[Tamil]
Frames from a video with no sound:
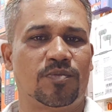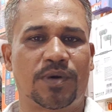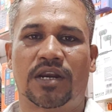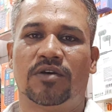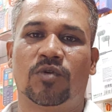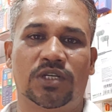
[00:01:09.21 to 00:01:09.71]

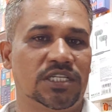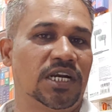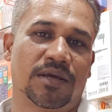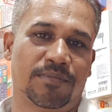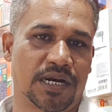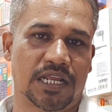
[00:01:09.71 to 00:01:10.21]
சூப்பரான
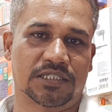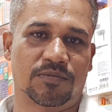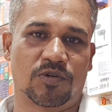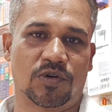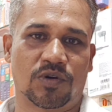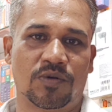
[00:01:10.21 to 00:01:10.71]
ஒரிஜினல் டெம்பர் கிளாஸ்
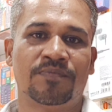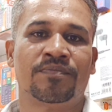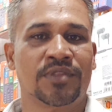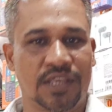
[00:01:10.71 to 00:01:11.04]
நம்ம கொடுக்குறோம்